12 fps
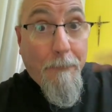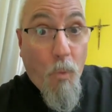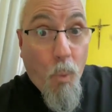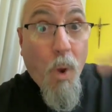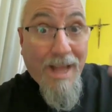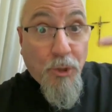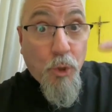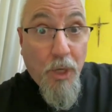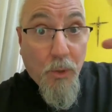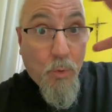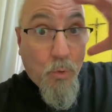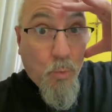cuando
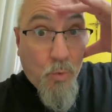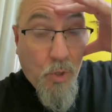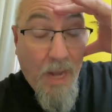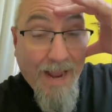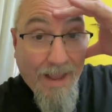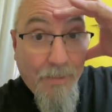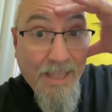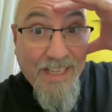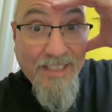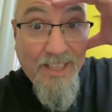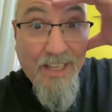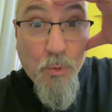el la
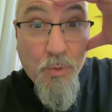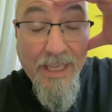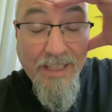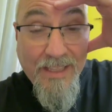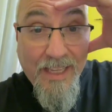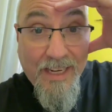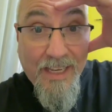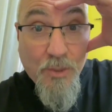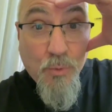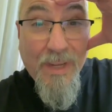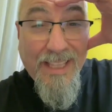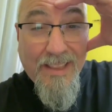cabeza tiene un
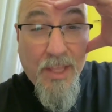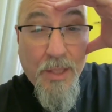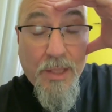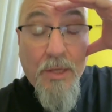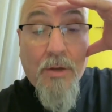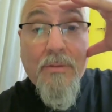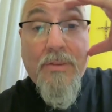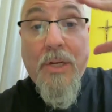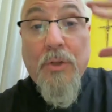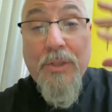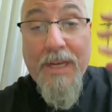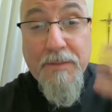interés, una intención, se
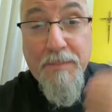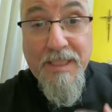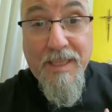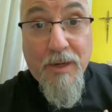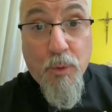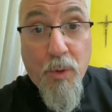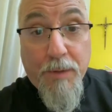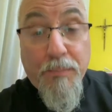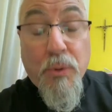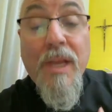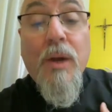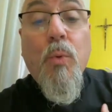lo transmite al
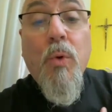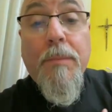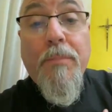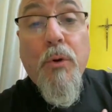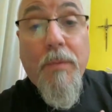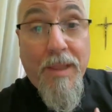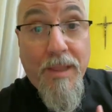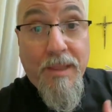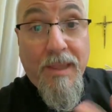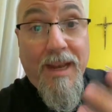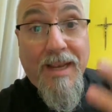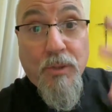cuerpo y el cuerpo
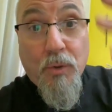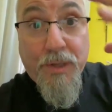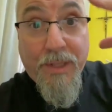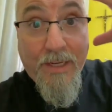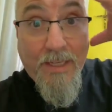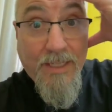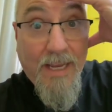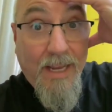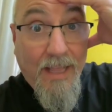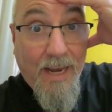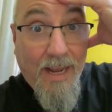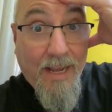obedece las órdenes que
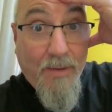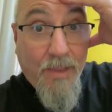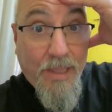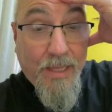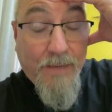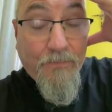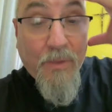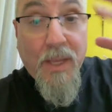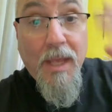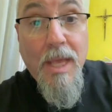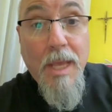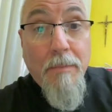le da la cabeza.
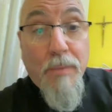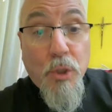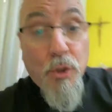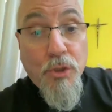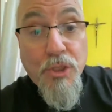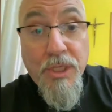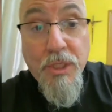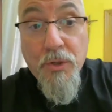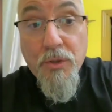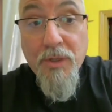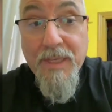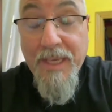Pero si
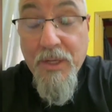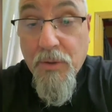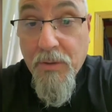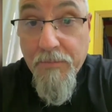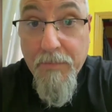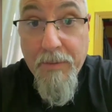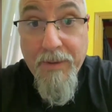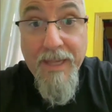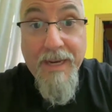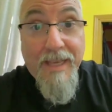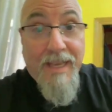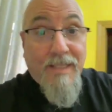yo quiero
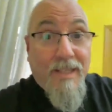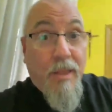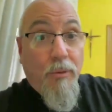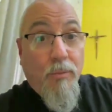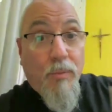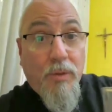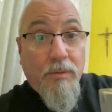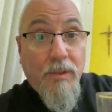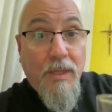beber este zumo,